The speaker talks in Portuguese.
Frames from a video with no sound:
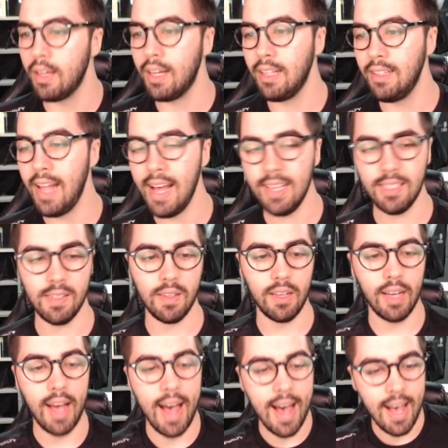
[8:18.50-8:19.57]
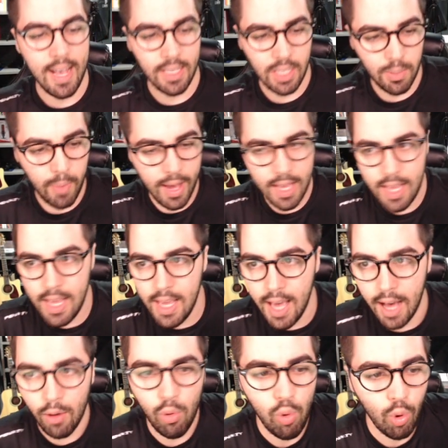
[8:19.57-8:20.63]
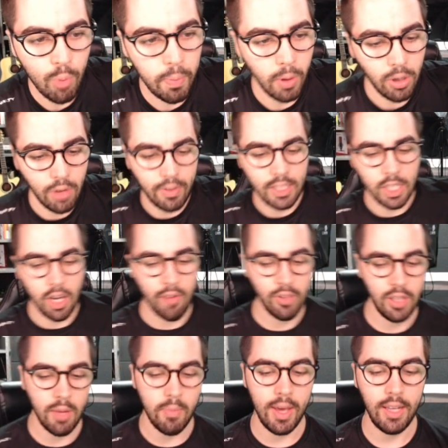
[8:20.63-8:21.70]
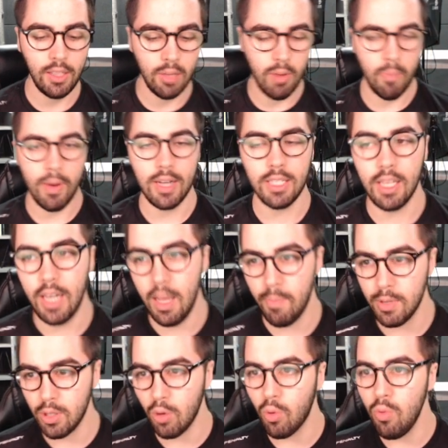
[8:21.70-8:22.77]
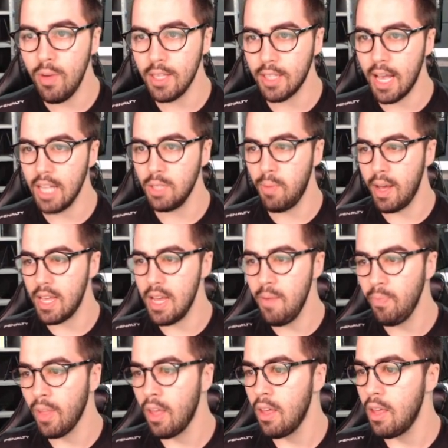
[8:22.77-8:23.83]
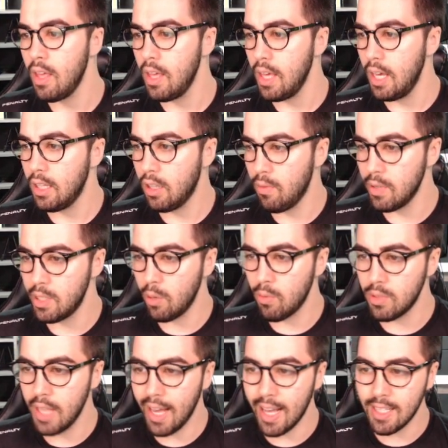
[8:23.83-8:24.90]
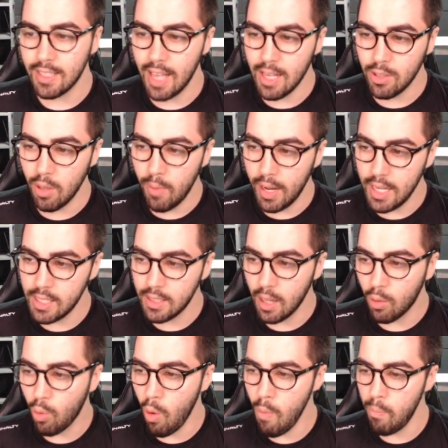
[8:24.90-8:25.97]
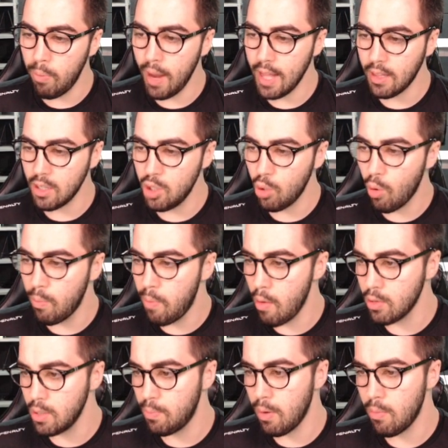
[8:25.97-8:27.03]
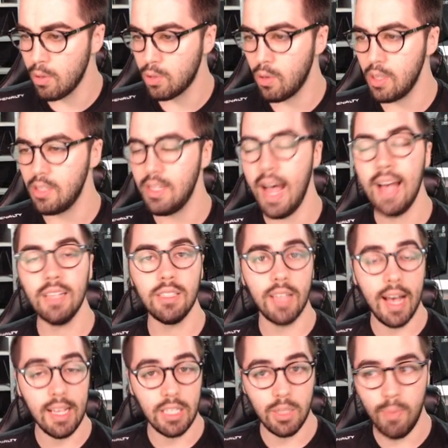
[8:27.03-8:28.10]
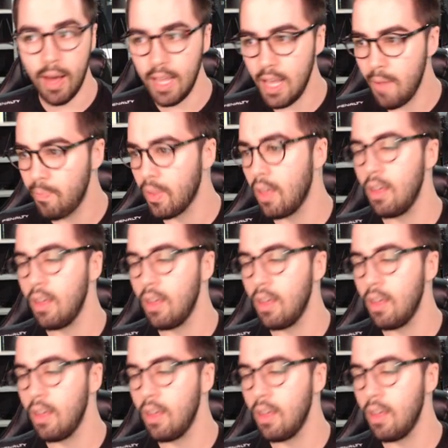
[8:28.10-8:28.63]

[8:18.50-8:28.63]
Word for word: das Casas Bahia. O cupom 99 também tem uma parceria, pessoal, com as Casas Bahia. Então você consegue acesso a uma lista completa de cupons e promoções das Casas Bahia,